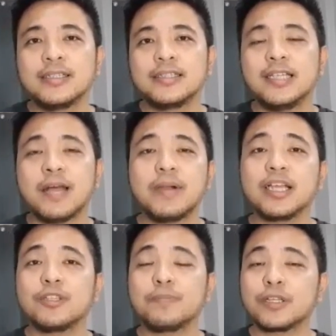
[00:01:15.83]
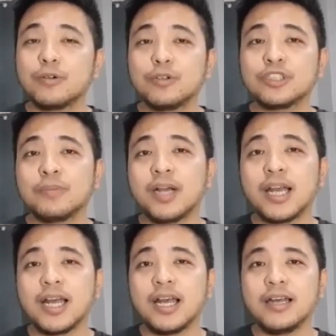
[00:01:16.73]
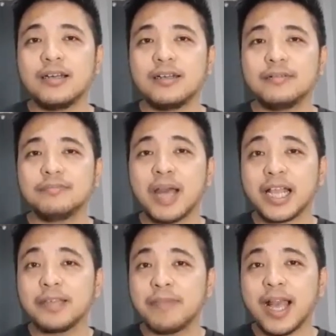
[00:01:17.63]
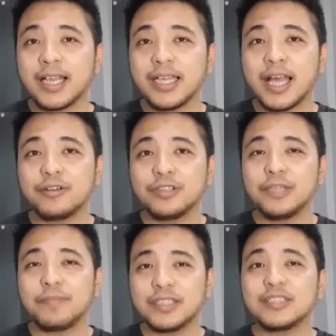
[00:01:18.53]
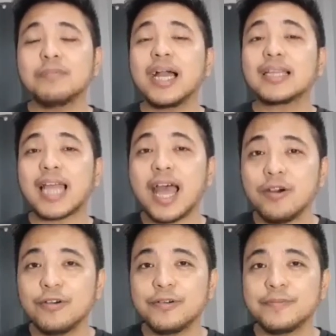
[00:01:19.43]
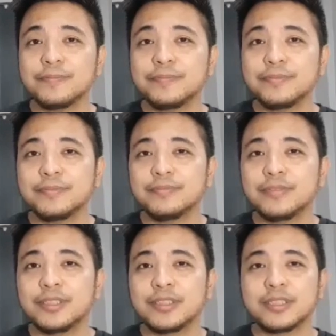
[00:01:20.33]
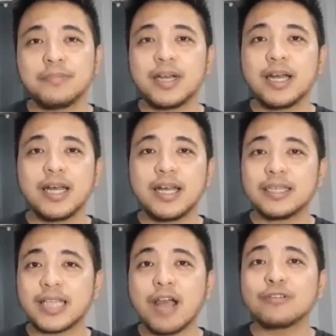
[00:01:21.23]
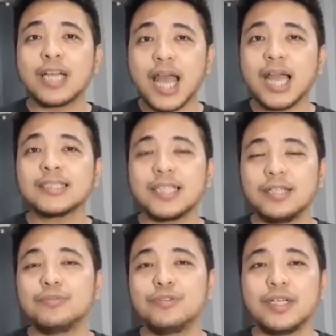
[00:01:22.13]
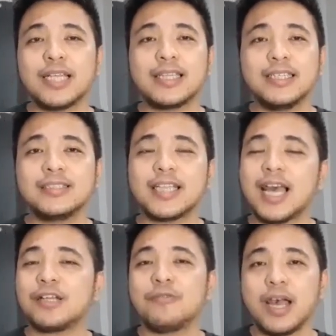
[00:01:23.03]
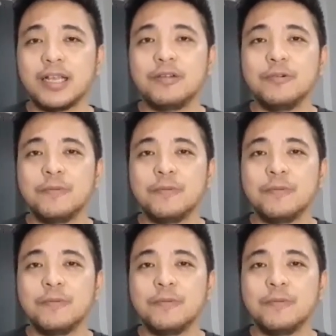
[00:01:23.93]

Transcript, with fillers: Di lamang ito patungkol sa mga bagay-bagay ha, kundi pati sa mga tao. Sa mga taong nakakasalamuhan natin sa araw-araw.